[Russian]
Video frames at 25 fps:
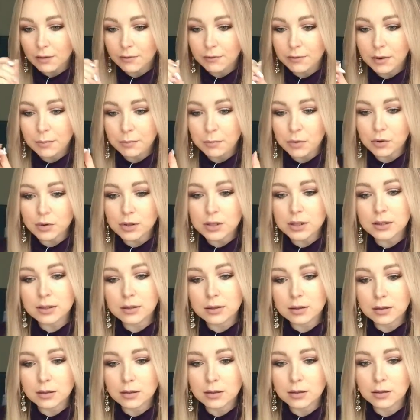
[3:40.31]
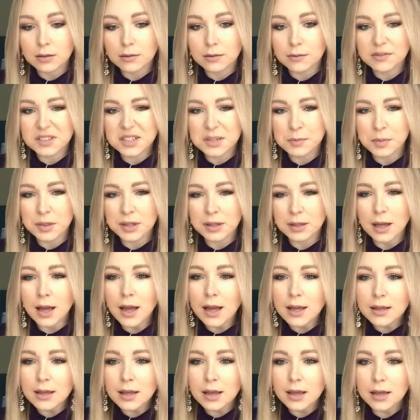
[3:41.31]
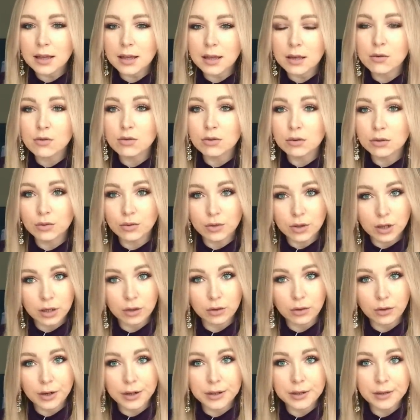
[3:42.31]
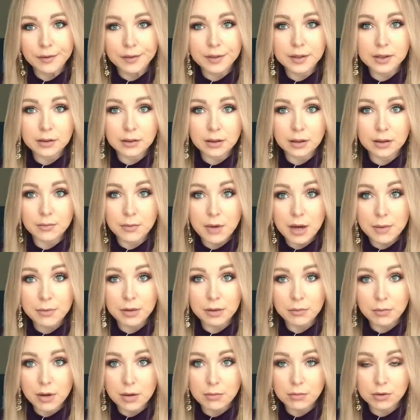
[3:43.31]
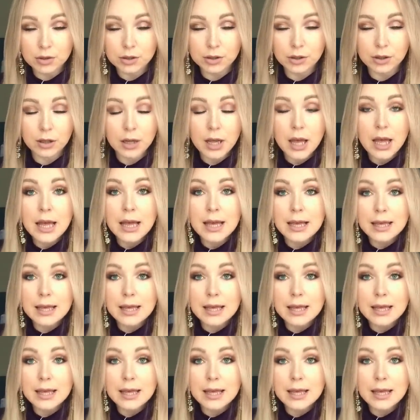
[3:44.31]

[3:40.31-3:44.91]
вопрос э, воспитания и культуры, которые они видят от мам, от бабушек.